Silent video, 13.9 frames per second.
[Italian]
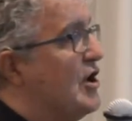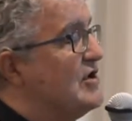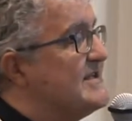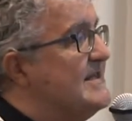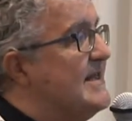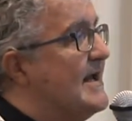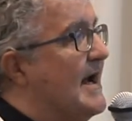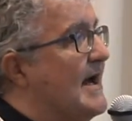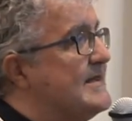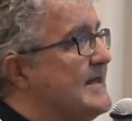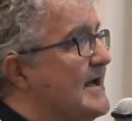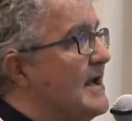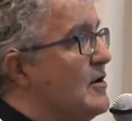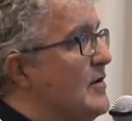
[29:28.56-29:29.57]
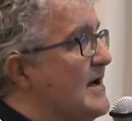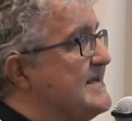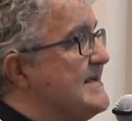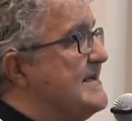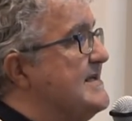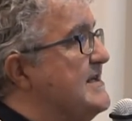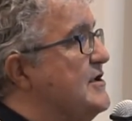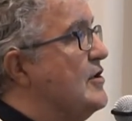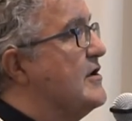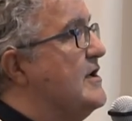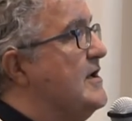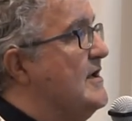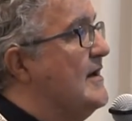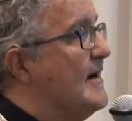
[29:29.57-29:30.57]
considerate che in questa
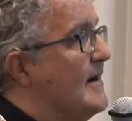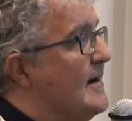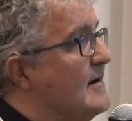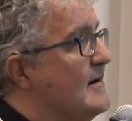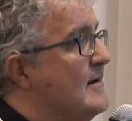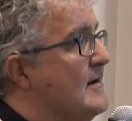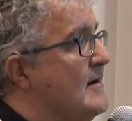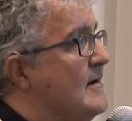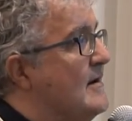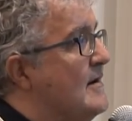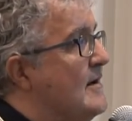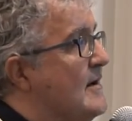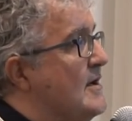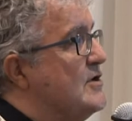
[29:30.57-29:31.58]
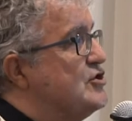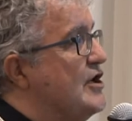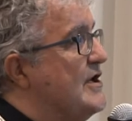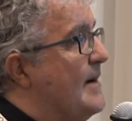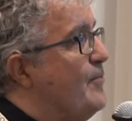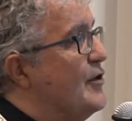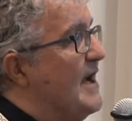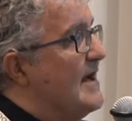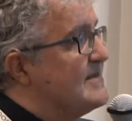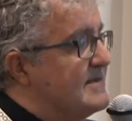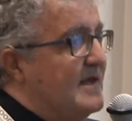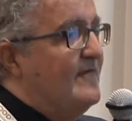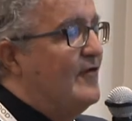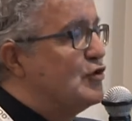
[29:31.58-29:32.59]
signorina c'era poi
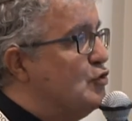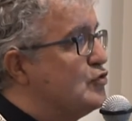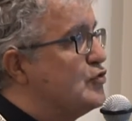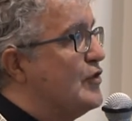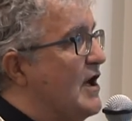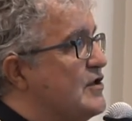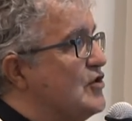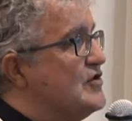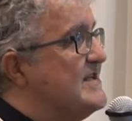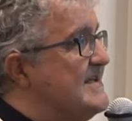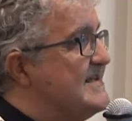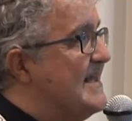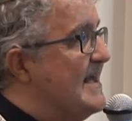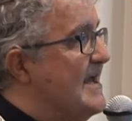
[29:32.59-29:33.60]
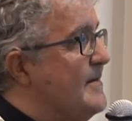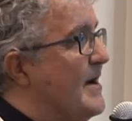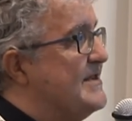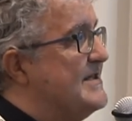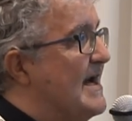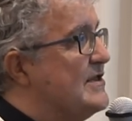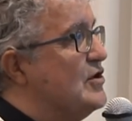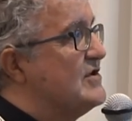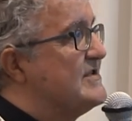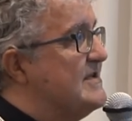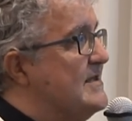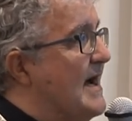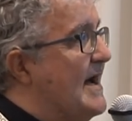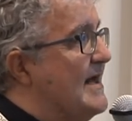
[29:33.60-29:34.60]
attivo tutto un altro sistema di
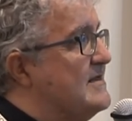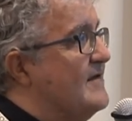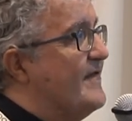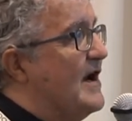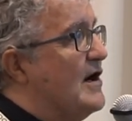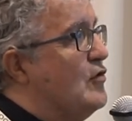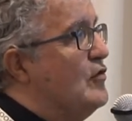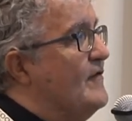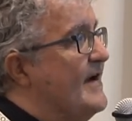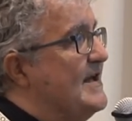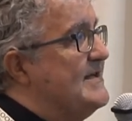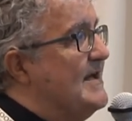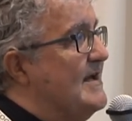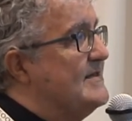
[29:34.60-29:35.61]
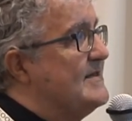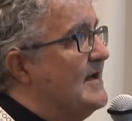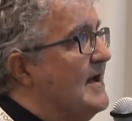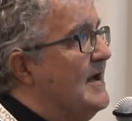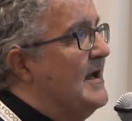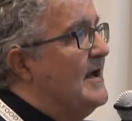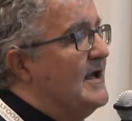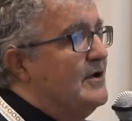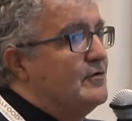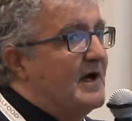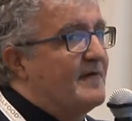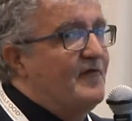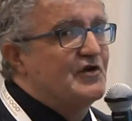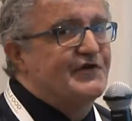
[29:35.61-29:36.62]
antiossidanti, fra cui vedete in
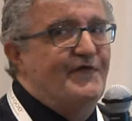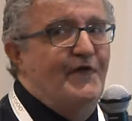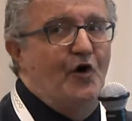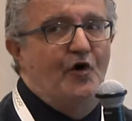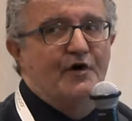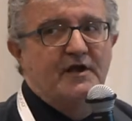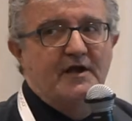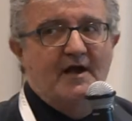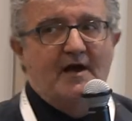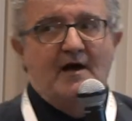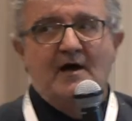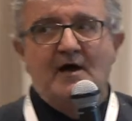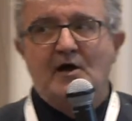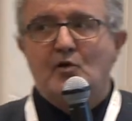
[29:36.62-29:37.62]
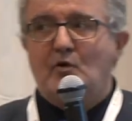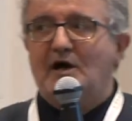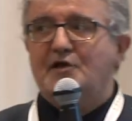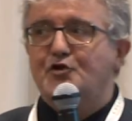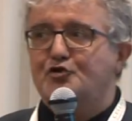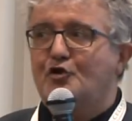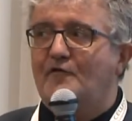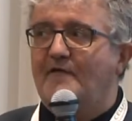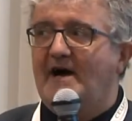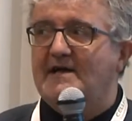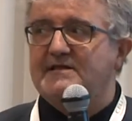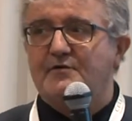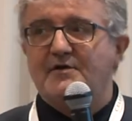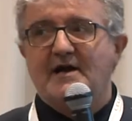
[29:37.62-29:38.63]
una fosforica, quando
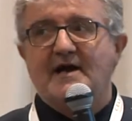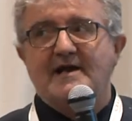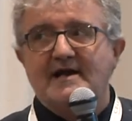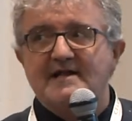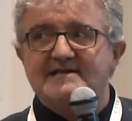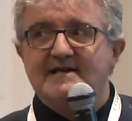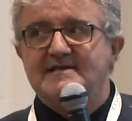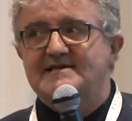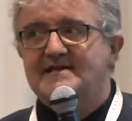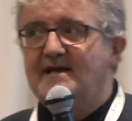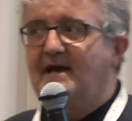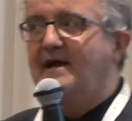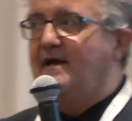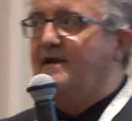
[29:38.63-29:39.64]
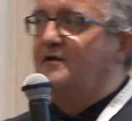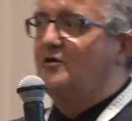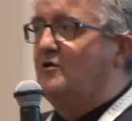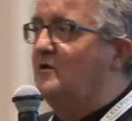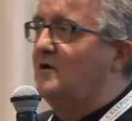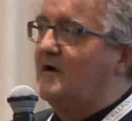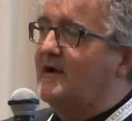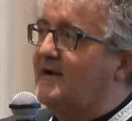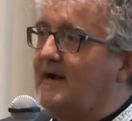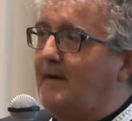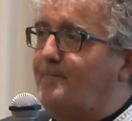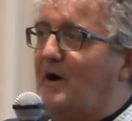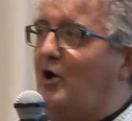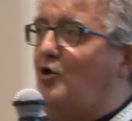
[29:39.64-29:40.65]
trovate una carenza di selenio, è
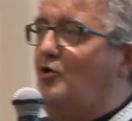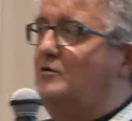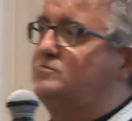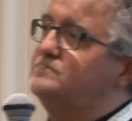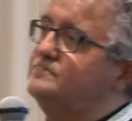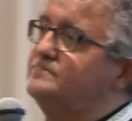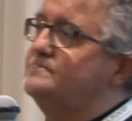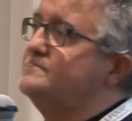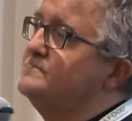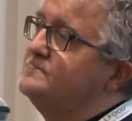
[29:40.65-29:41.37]
KO,